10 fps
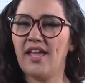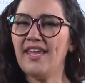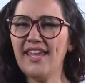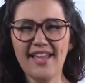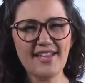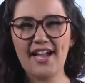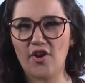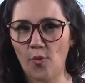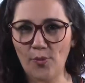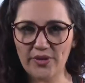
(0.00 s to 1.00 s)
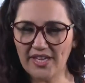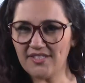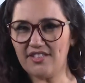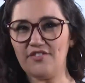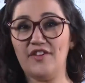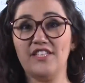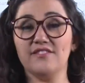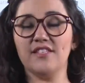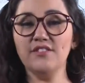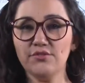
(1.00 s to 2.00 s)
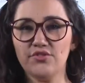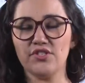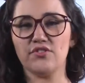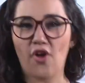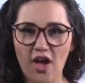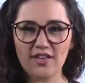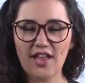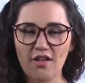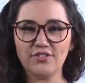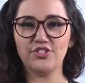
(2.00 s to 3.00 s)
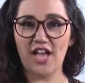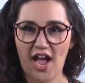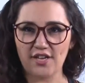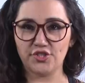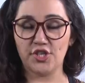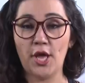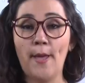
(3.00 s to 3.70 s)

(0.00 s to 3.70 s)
E aí, Carol, por que, que você está falando tanto de história na aula de arte?